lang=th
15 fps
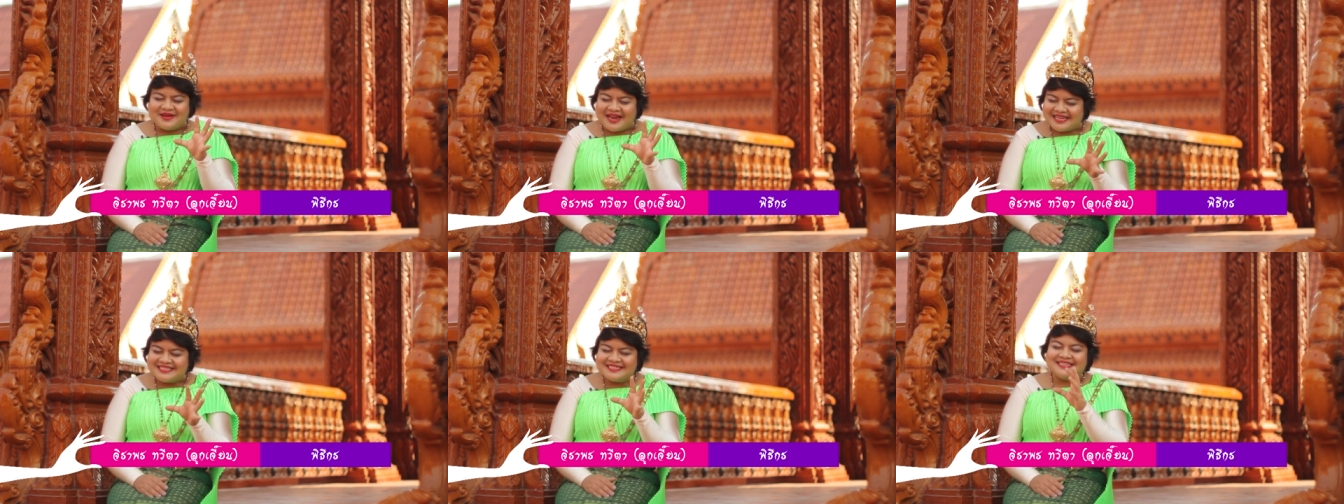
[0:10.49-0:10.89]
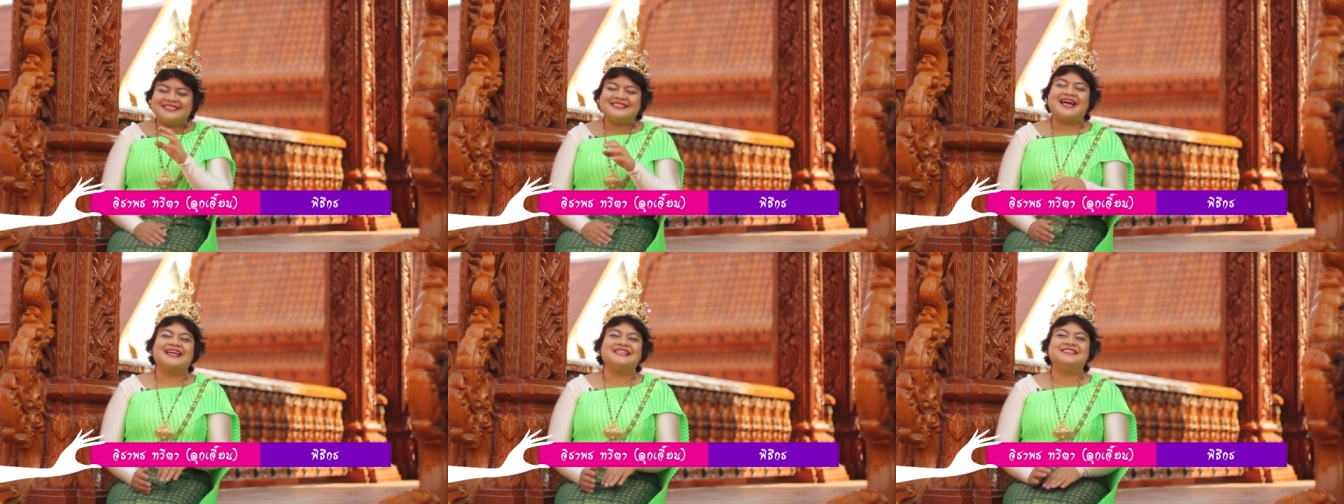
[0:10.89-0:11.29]
น่าชื่น
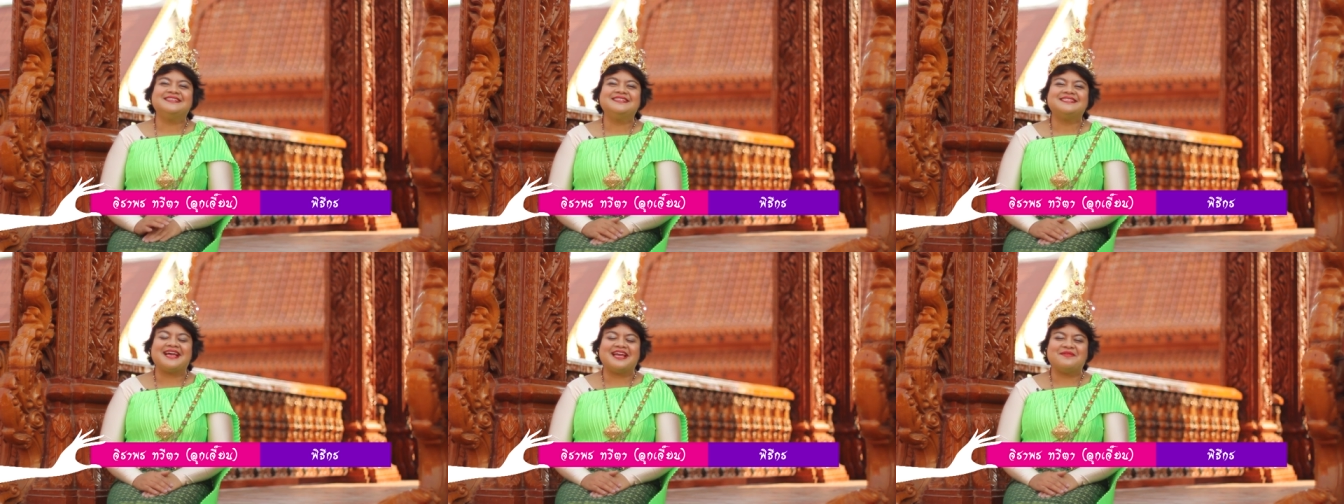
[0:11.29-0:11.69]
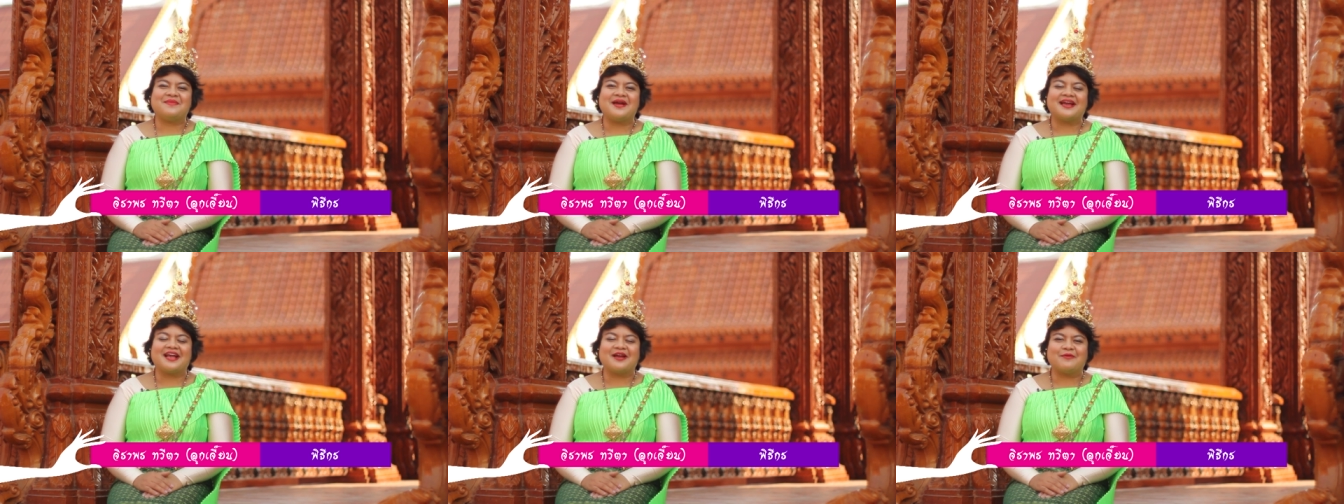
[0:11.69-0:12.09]
ตาชื่นใจ
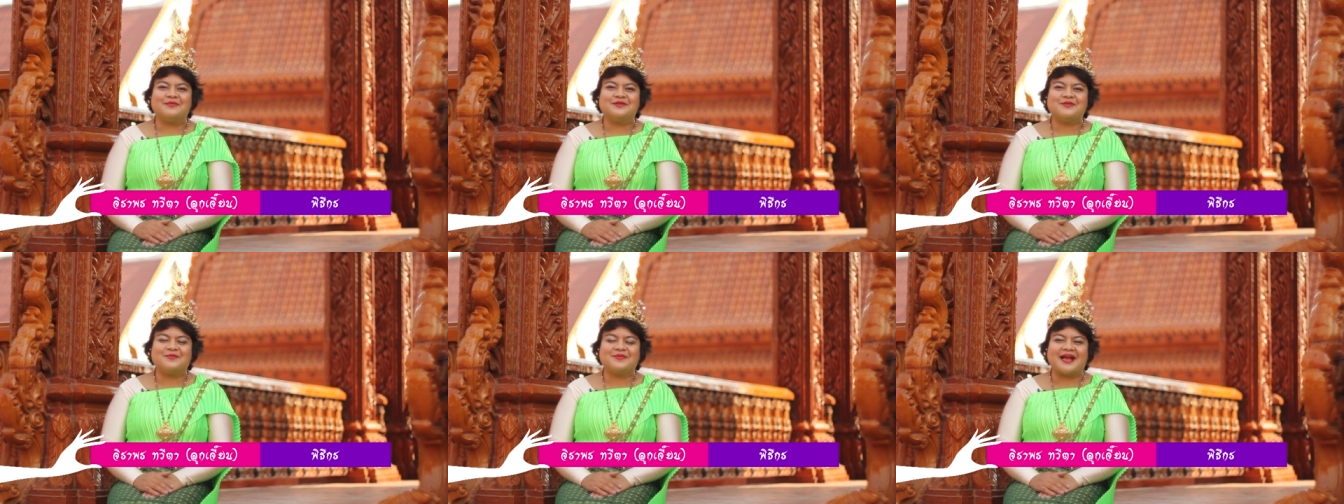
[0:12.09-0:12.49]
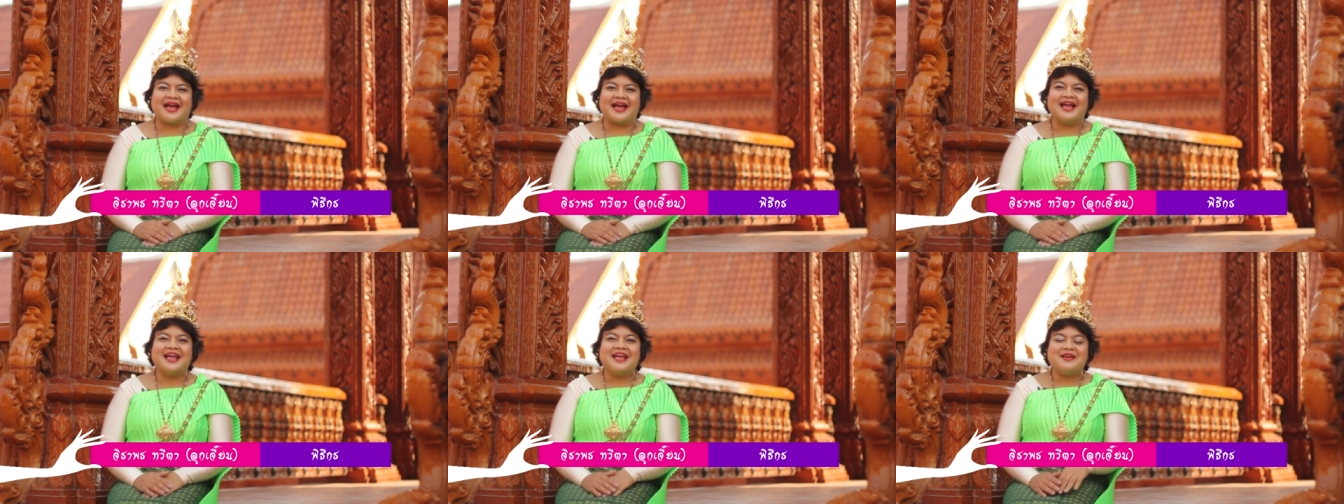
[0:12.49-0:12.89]
มากค่ะคุณผู้ชม
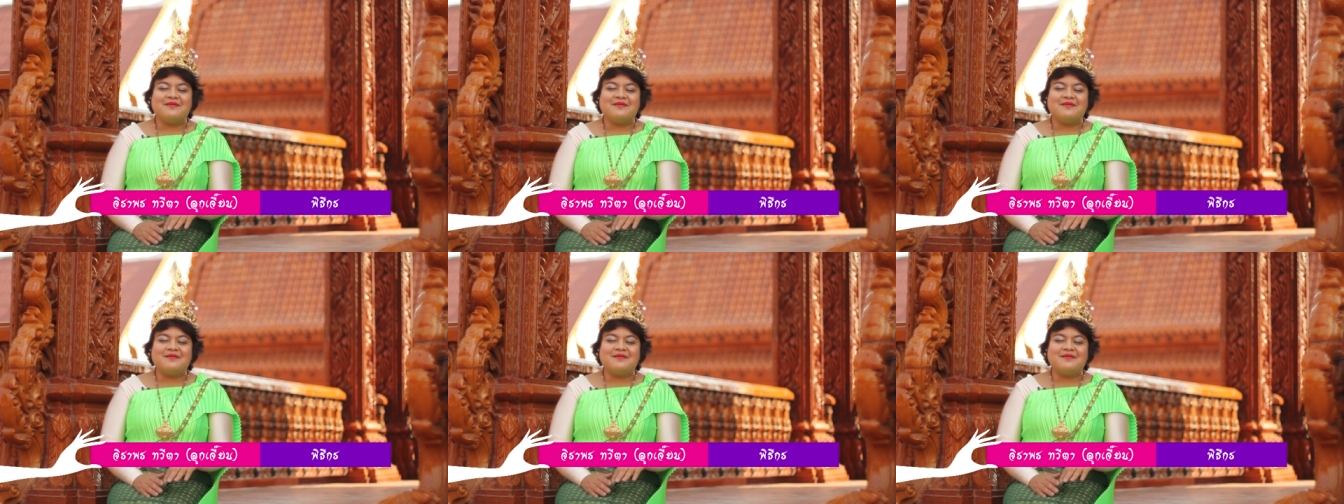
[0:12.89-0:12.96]
คะ